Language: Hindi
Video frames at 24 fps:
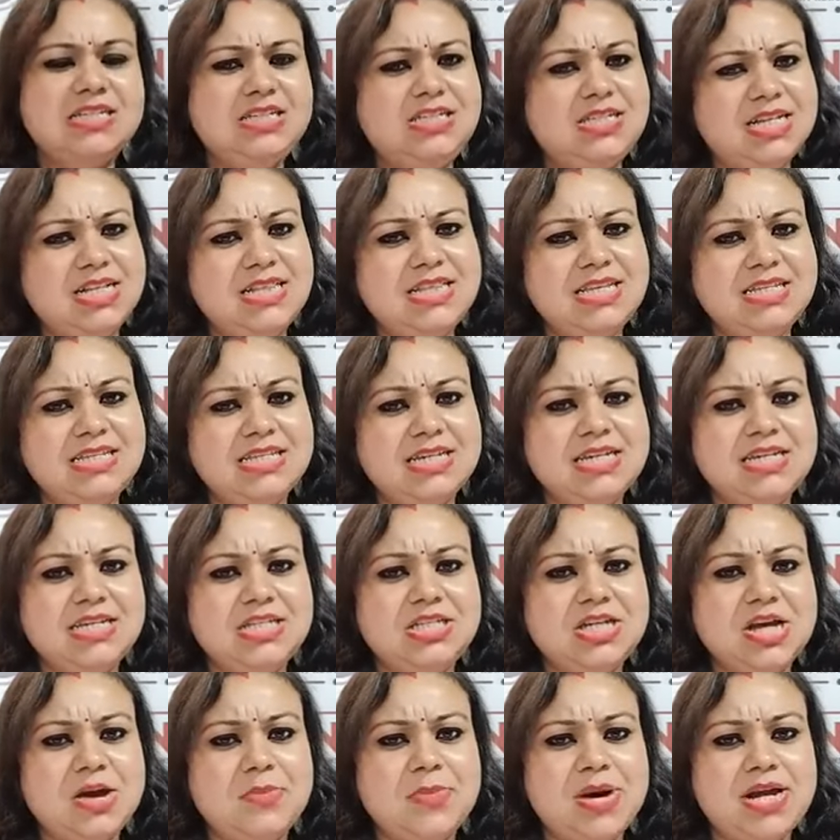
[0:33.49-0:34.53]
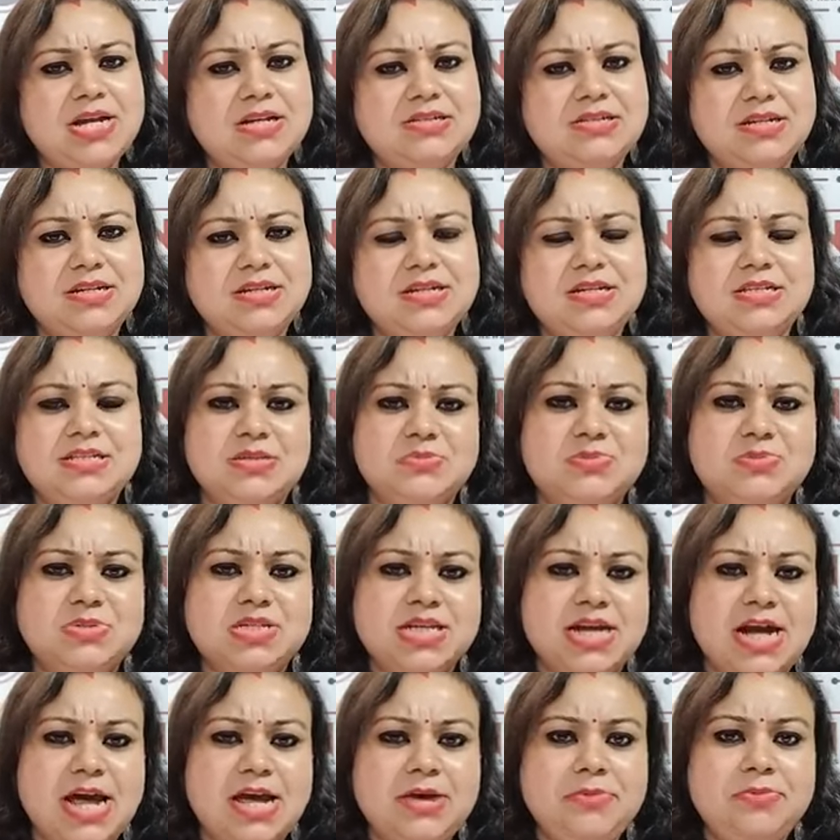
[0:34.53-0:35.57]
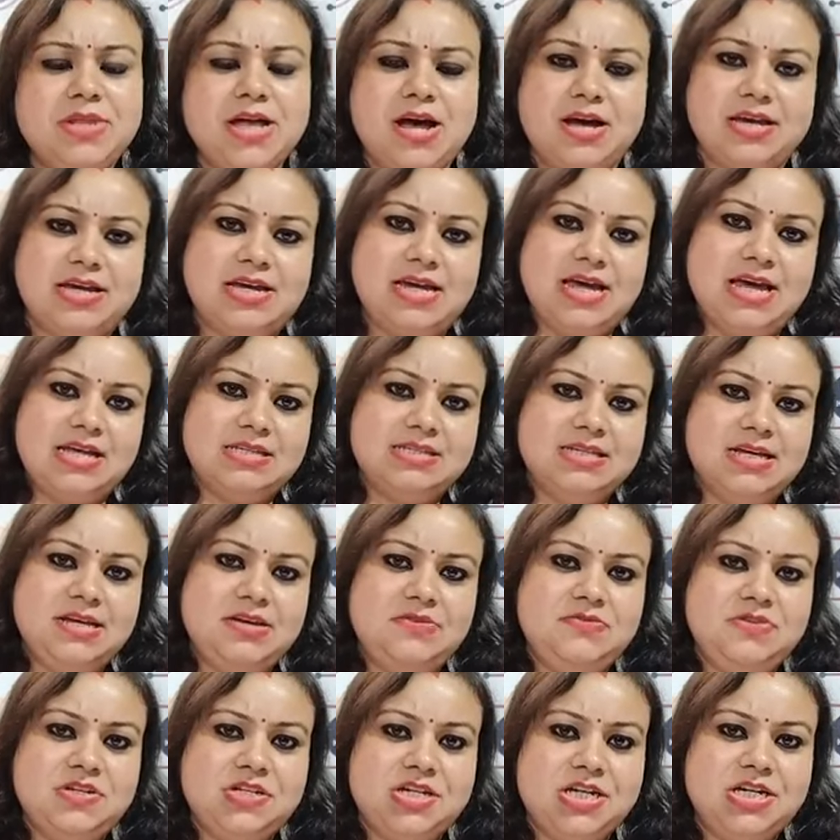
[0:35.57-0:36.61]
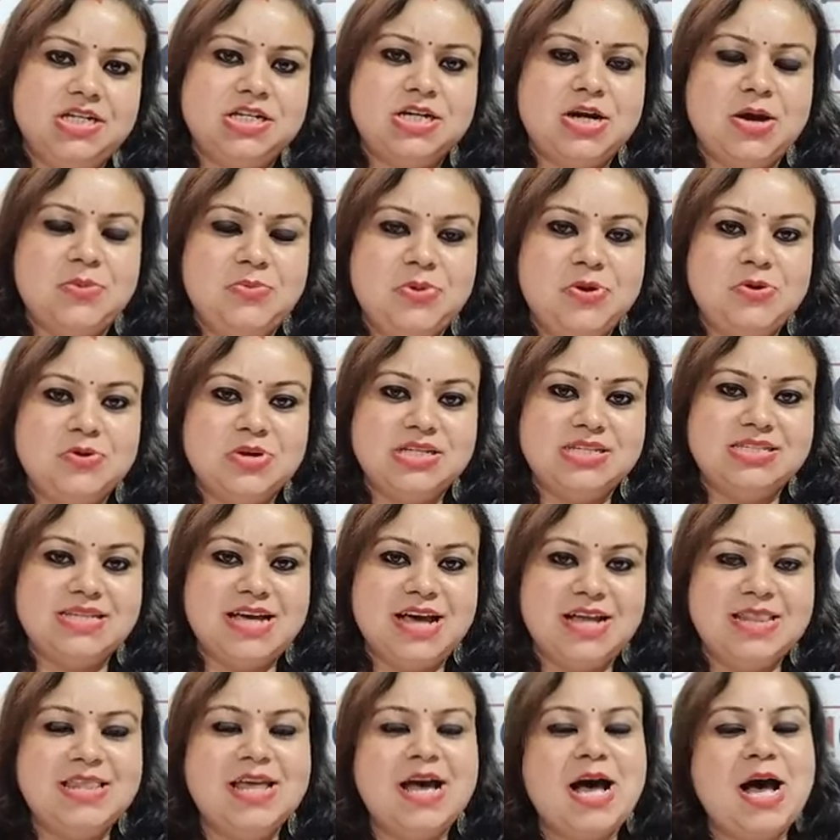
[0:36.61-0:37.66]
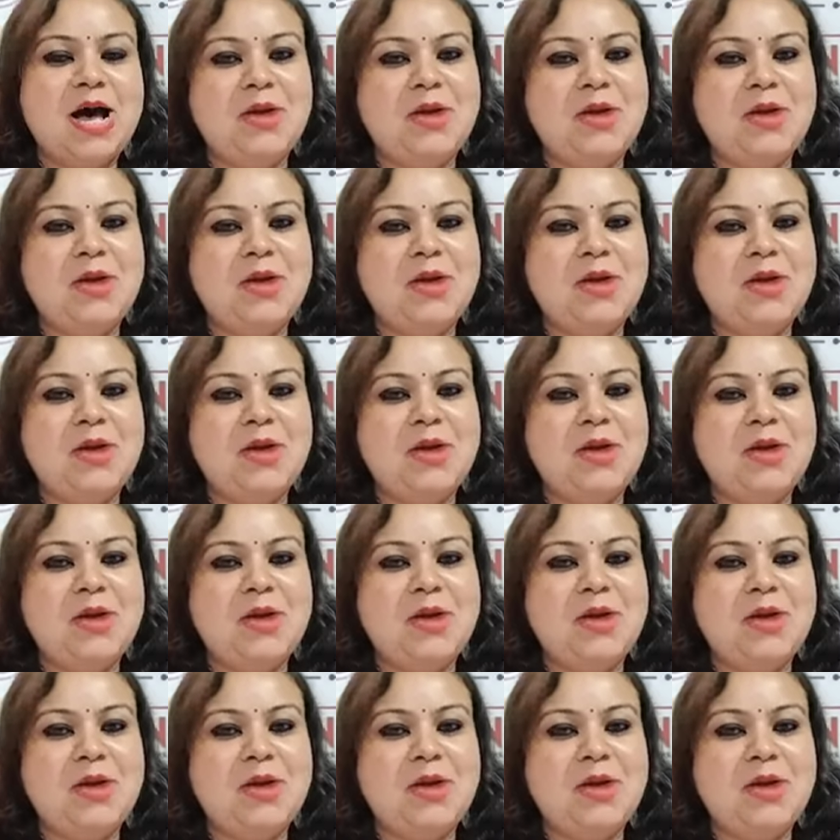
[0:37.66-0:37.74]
जल्दी से कीजिए हमारा चैनल सब्सक्राइब ताकि ऐसे ही विशेष खबरों के साथ